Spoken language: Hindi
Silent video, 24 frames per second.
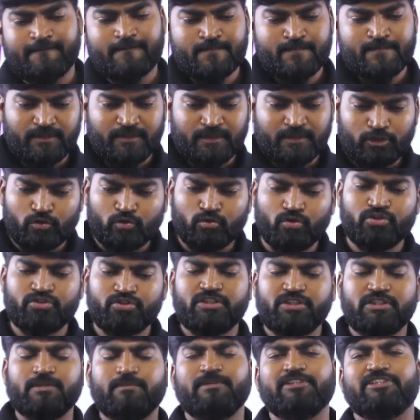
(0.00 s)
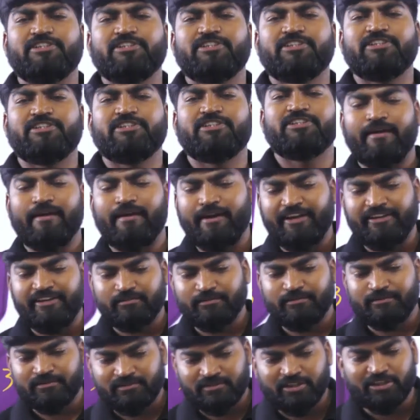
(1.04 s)
आ गया ये दोनों चीज़ हमने
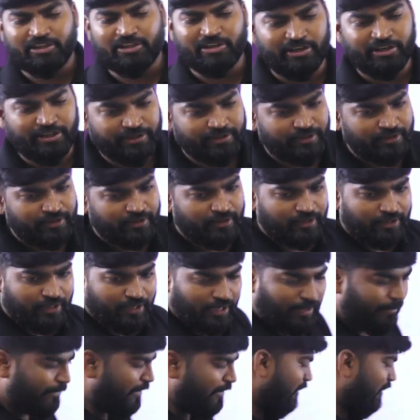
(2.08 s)
स्टैंडर्ड डाइस में सीख ली